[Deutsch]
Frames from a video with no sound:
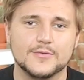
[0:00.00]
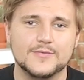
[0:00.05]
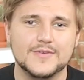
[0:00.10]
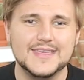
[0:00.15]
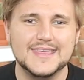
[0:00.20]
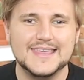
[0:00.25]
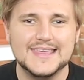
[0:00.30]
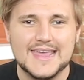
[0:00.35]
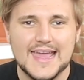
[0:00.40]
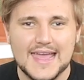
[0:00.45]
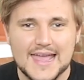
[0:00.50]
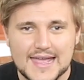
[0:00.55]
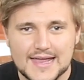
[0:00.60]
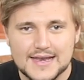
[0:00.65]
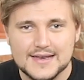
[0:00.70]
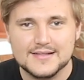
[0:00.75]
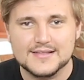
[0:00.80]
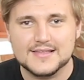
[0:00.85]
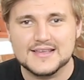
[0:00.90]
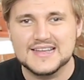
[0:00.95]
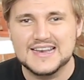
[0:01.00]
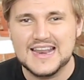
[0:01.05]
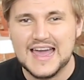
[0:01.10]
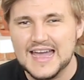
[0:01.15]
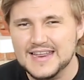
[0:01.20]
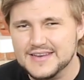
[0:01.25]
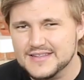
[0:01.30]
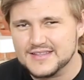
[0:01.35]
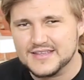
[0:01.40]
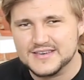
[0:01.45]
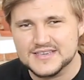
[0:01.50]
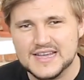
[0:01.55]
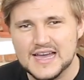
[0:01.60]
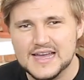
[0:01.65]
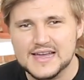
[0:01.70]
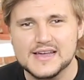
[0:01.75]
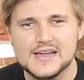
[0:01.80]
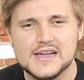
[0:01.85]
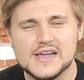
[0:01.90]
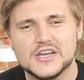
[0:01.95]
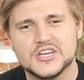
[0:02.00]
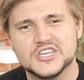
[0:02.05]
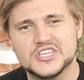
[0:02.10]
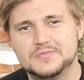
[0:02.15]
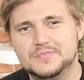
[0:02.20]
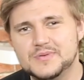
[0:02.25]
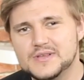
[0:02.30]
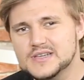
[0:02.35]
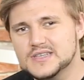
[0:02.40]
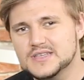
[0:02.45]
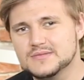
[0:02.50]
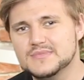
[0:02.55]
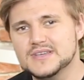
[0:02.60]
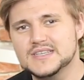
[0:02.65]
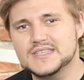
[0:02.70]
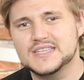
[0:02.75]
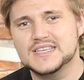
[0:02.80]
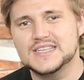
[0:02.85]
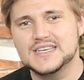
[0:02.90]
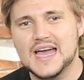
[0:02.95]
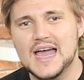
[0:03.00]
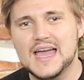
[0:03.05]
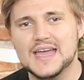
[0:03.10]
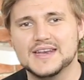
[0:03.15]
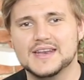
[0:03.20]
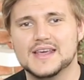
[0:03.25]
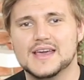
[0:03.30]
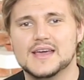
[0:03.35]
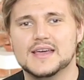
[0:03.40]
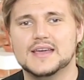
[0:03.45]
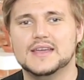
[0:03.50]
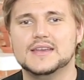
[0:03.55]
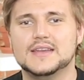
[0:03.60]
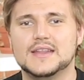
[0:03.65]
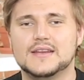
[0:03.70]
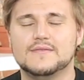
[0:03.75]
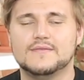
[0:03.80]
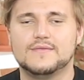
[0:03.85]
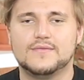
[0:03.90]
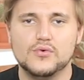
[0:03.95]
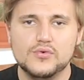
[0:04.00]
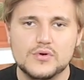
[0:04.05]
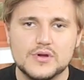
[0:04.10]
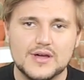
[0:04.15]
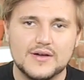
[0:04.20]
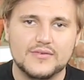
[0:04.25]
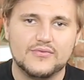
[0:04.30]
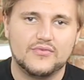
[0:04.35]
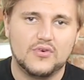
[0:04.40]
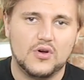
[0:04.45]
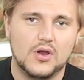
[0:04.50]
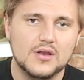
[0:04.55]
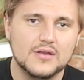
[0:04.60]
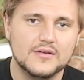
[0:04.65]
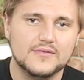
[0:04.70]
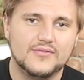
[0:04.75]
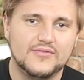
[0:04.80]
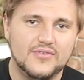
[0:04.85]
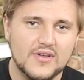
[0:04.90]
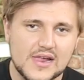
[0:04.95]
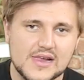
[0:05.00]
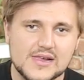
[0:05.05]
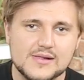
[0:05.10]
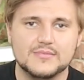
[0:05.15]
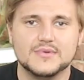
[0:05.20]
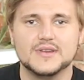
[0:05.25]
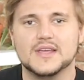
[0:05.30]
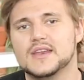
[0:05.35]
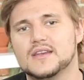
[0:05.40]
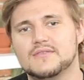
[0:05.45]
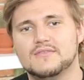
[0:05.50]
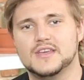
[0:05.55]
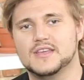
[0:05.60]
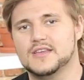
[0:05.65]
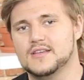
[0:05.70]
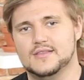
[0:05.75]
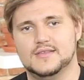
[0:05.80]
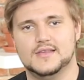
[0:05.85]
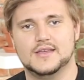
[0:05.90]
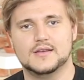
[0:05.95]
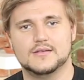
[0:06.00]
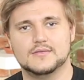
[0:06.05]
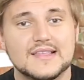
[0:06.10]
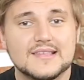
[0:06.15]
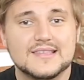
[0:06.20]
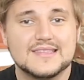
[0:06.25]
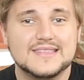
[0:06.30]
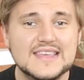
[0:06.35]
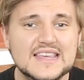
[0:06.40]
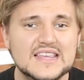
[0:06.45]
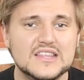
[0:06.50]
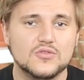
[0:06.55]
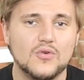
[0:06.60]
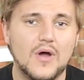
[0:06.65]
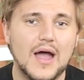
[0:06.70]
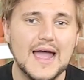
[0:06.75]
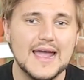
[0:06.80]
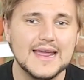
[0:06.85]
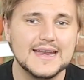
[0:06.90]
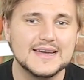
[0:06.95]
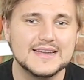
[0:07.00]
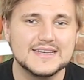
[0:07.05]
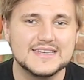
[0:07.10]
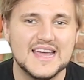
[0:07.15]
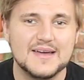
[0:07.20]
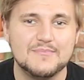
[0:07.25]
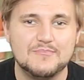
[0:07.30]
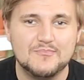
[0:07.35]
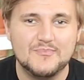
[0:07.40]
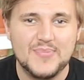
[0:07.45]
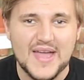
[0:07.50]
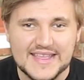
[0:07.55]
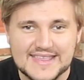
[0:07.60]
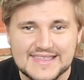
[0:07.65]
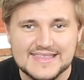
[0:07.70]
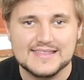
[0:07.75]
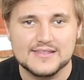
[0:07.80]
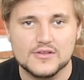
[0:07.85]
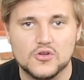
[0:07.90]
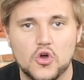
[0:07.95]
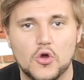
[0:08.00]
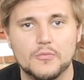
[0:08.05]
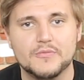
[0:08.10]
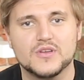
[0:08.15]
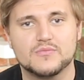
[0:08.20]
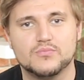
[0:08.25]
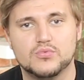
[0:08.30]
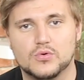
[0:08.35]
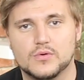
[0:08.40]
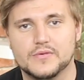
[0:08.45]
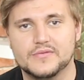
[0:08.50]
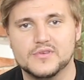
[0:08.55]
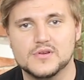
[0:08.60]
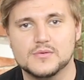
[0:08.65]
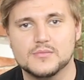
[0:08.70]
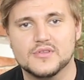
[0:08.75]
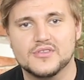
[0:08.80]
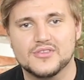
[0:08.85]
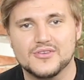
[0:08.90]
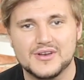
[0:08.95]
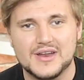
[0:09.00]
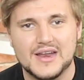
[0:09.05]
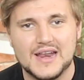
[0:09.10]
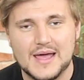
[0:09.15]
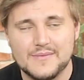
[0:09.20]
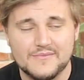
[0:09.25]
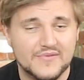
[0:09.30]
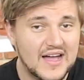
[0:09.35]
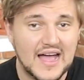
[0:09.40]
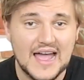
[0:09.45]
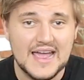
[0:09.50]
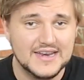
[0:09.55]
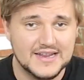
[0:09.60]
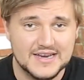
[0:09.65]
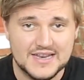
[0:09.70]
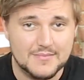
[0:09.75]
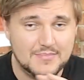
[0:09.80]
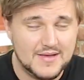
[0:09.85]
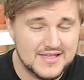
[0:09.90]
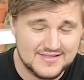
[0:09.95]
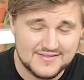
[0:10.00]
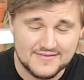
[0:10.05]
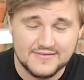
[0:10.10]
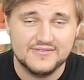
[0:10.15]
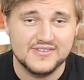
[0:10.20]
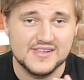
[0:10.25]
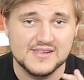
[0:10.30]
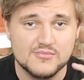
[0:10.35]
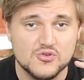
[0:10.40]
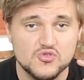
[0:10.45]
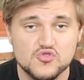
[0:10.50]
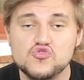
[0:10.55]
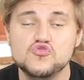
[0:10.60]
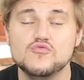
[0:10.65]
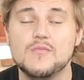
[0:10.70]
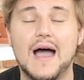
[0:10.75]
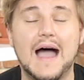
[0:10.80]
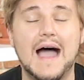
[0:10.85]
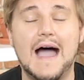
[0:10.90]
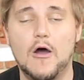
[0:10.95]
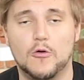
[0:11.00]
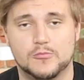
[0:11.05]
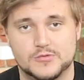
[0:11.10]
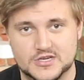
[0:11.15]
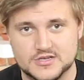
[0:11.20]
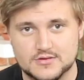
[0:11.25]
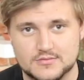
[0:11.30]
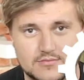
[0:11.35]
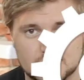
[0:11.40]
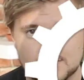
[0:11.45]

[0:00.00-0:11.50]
sowie jedes kleine Detail spielte mit hinein in den wundervollen Film Film, den wir hier sehen. Das ist nicht nur einer der besten Comicbuchfilme, sondern einfach einer der besten Filme überhaupt.